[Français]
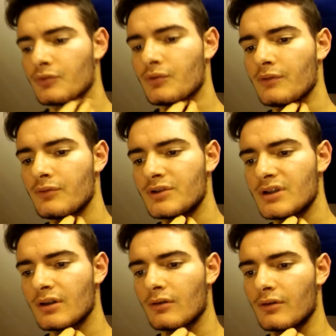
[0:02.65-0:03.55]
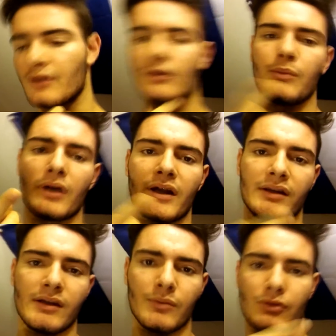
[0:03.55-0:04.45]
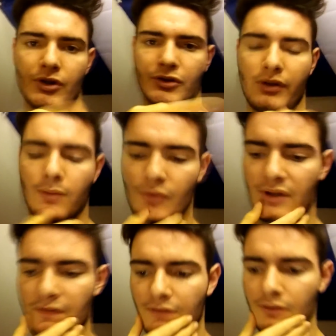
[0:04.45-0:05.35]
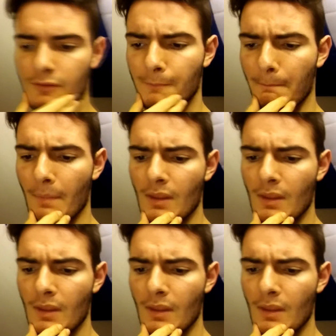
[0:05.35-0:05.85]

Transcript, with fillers: je voulais vous dire, euh, désolé pour la qualité parce que j'entends avec mon téléphone,